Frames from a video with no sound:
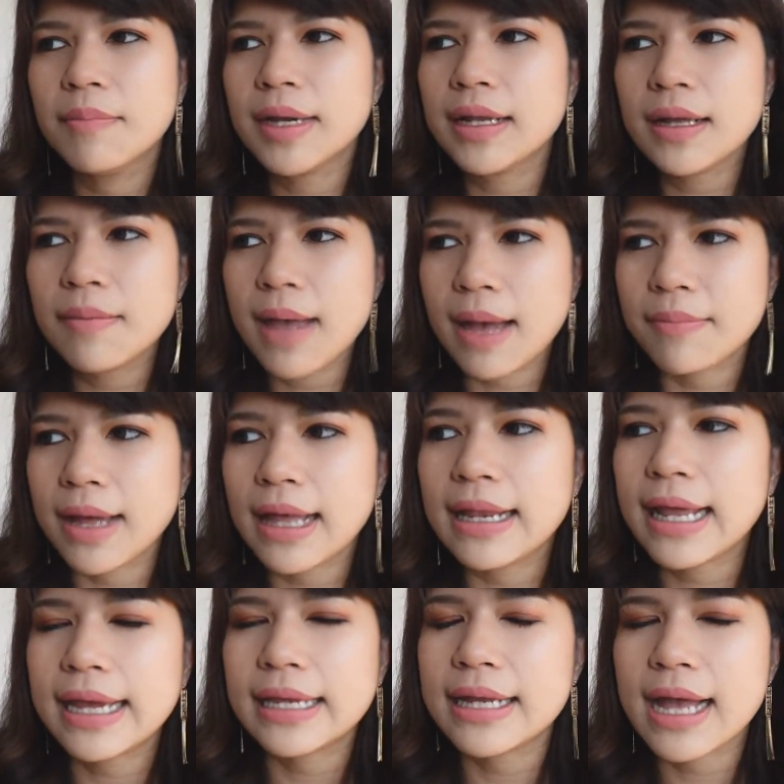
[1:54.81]
ไม่ได้แบบอะ
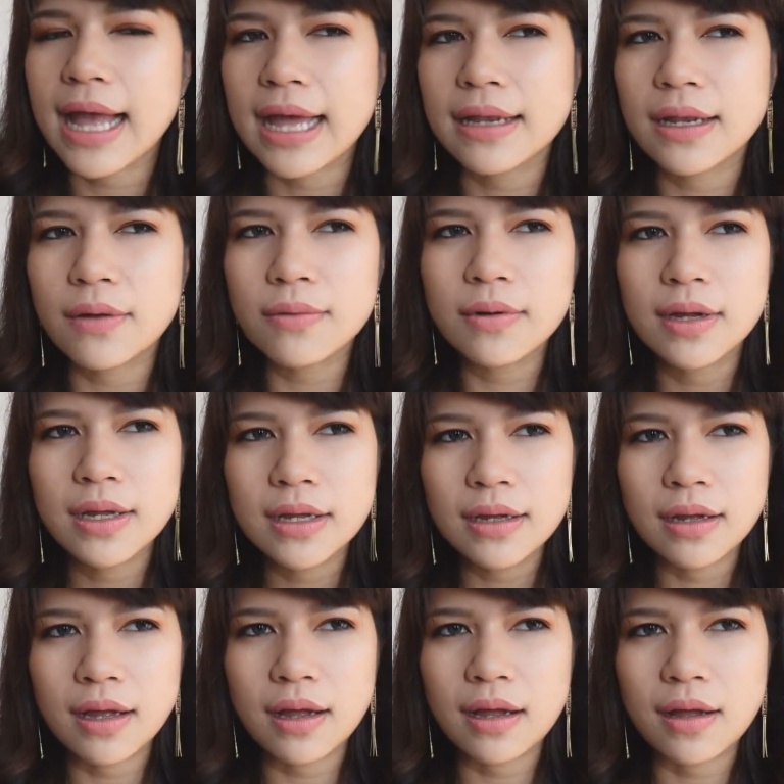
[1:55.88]
ไรนะคะ แล้ว
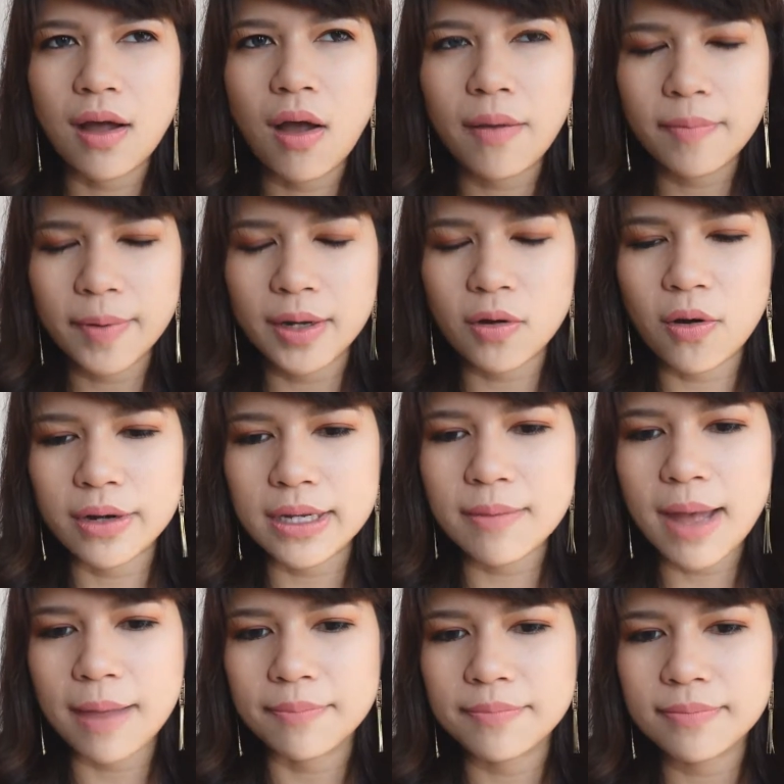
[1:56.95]
เออออยเป็นคนที่
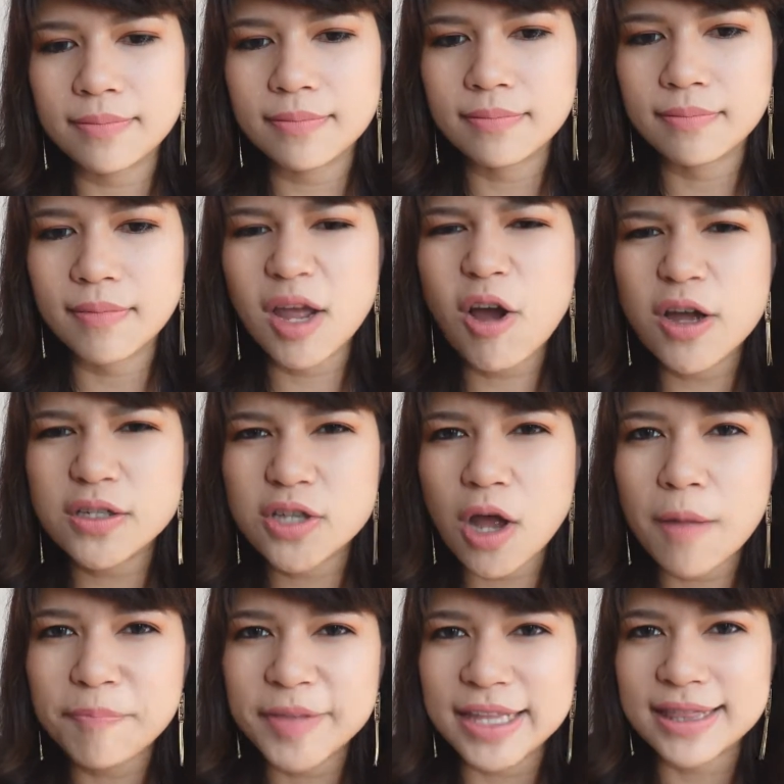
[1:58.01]
แบบไม่ค่อยช
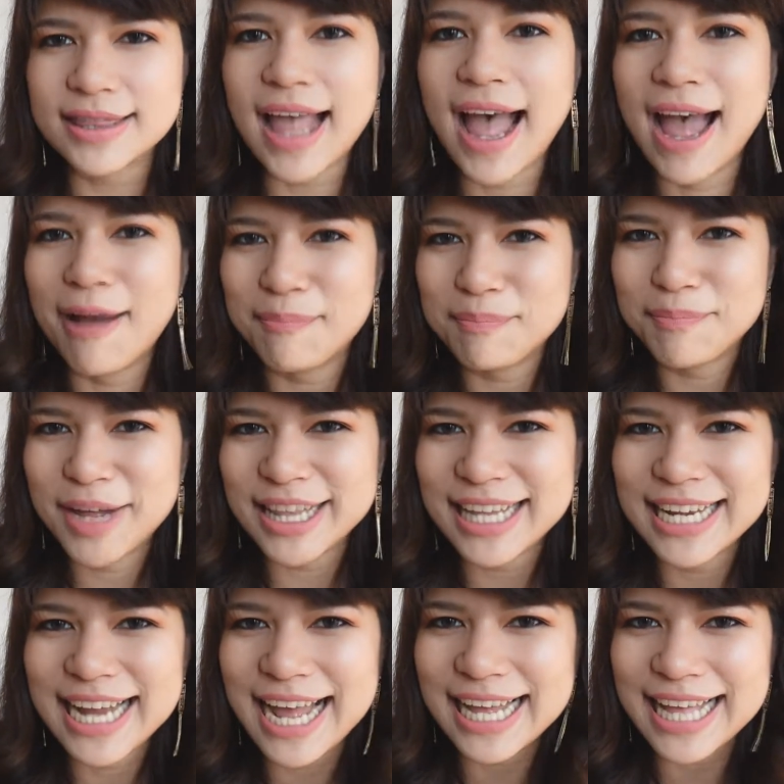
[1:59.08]
อบติดตามพัฒ
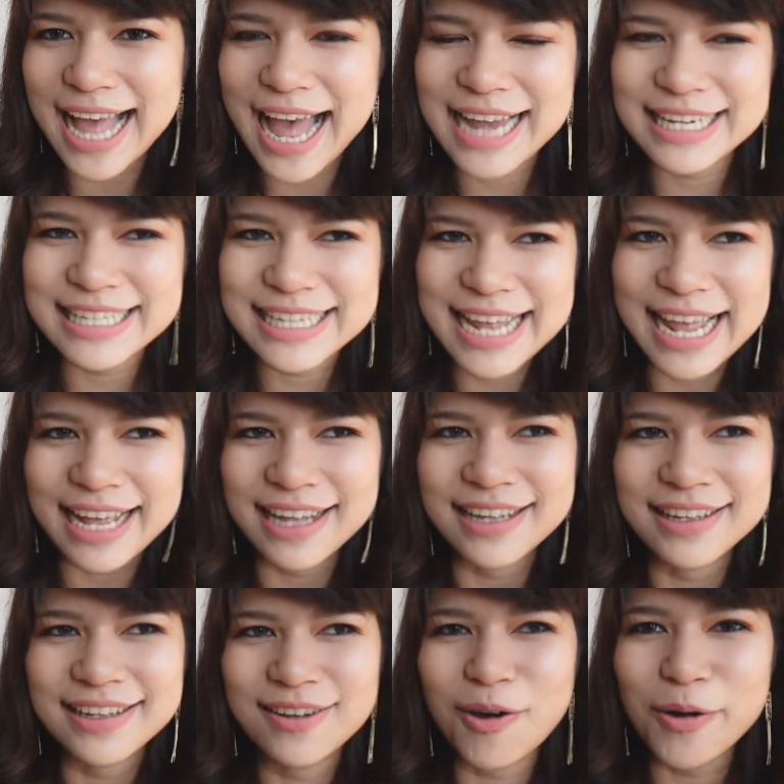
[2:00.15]
นาการเด็ก
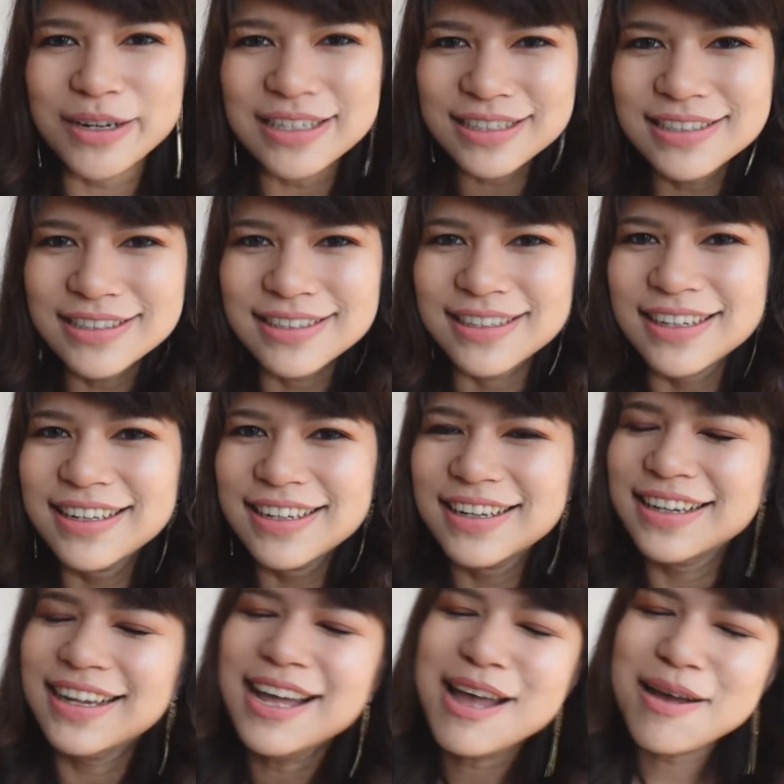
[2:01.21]
คนอื่น
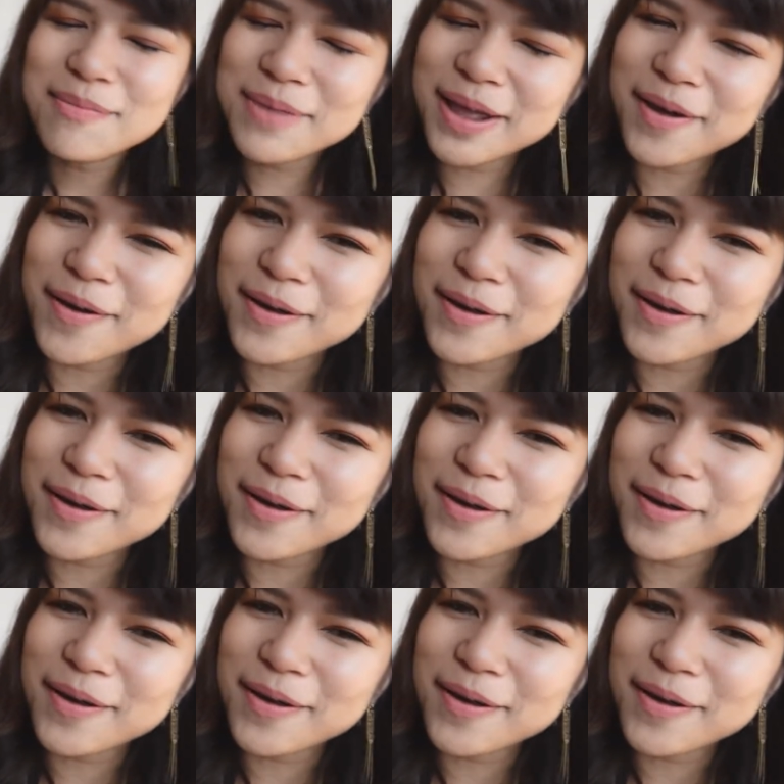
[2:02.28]
ไม่